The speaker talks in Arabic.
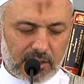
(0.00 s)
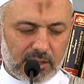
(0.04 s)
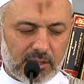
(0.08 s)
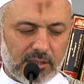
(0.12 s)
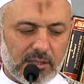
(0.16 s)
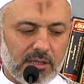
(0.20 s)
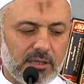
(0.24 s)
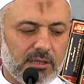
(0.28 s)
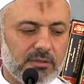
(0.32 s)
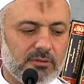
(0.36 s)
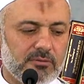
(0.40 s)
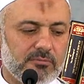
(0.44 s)

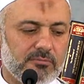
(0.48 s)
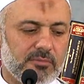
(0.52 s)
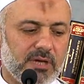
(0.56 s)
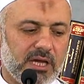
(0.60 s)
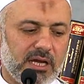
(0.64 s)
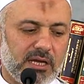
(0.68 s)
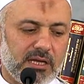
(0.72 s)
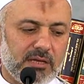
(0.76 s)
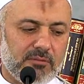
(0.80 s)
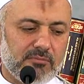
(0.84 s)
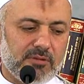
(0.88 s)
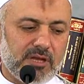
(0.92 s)
اللهم
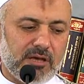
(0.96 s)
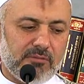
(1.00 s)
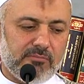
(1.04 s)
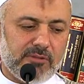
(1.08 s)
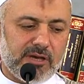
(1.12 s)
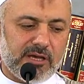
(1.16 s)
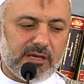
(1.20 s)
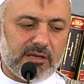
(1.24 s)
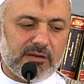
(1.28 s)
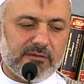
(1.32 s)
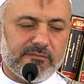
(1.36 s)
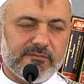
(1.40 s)
علمنا
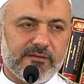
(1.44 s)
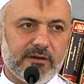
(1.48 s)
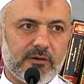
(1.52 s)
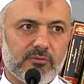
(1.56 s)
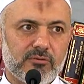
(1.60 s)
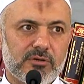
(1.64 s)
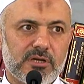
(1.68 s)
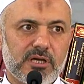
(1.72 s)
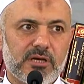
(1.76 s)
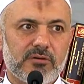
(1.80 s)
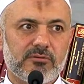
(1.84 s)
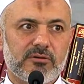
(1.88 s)
ما
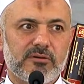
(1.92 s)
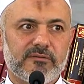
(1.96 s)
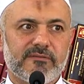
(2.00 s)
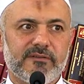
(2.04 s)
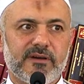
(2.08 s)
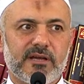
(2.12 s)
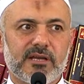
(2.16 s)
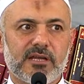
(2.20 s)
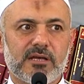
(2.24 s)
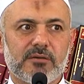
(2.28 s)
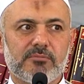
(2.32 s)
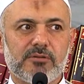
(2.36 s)
ينفعنا
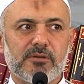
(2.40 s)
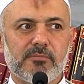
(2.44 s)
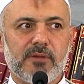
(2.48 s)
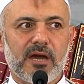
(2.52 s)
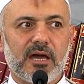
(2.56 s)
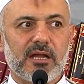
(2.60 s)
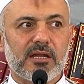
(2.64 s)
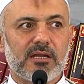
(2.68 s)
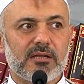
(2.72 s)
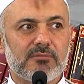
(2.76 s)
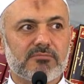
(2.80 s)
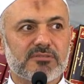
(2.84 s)
وانفعنا بما
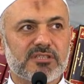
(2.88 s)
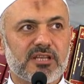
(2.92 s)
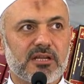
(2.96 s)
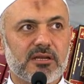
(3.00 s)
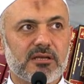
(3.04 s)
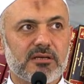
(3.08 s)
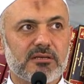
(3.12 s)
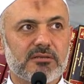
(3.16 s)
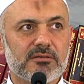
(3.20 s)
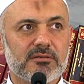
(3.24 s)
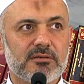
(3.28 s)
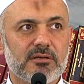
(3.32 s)

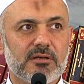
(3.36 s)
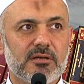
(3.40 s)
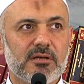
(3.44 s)
علمتنا